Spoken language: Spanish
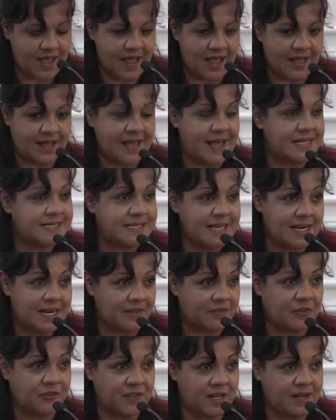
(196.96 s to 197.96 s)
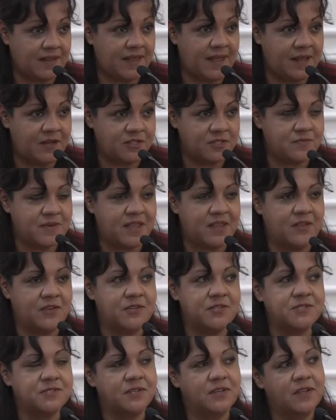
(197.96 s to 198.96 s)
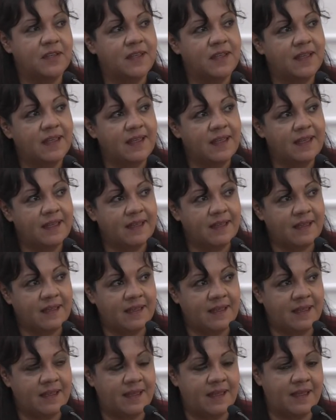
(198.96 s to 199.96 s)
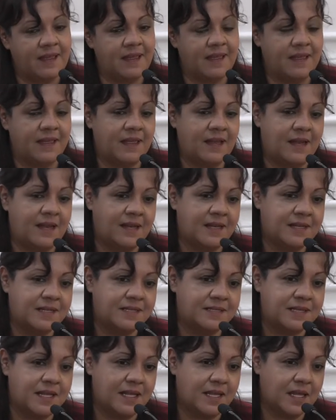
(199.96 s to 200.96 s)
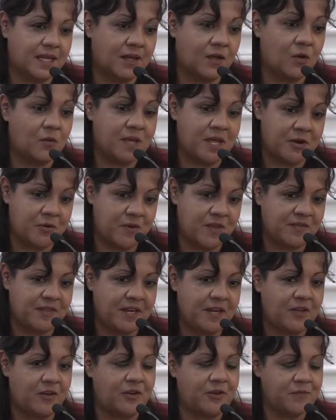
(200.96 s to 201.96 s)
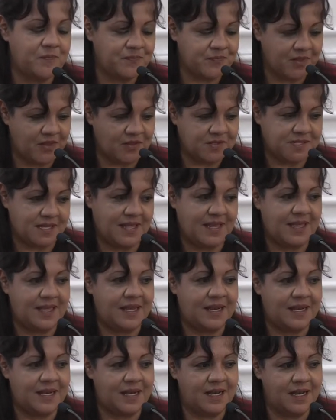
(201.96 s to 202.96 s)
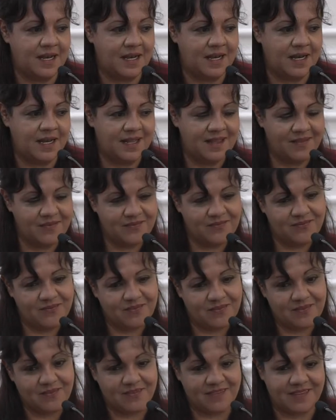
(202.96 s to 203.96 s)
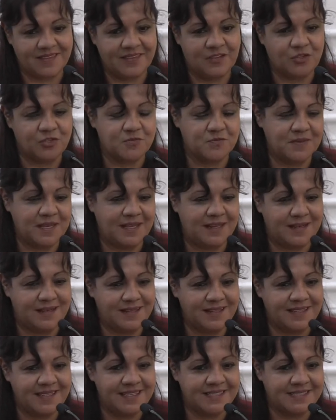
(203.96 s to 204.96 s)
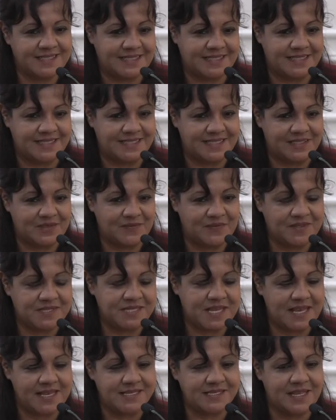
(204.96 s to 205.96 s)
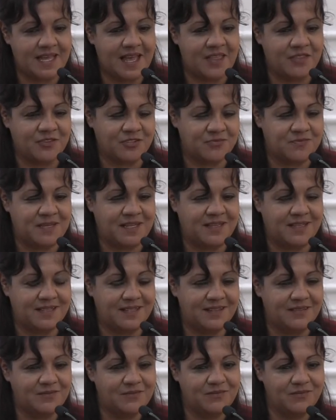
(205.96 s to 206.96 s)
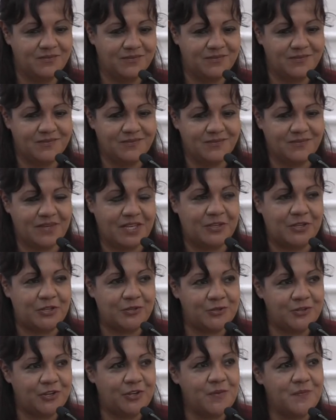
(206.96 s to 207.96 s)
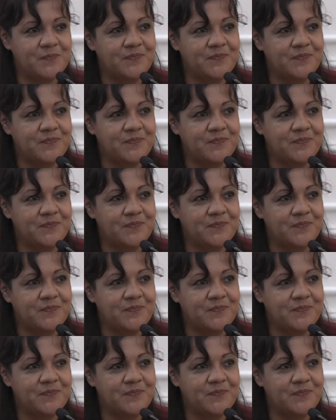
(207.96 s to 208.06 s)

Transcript: casi a la totalidad de los medios. Eh, el gobierno anterior, sea, el 2016 a 2021,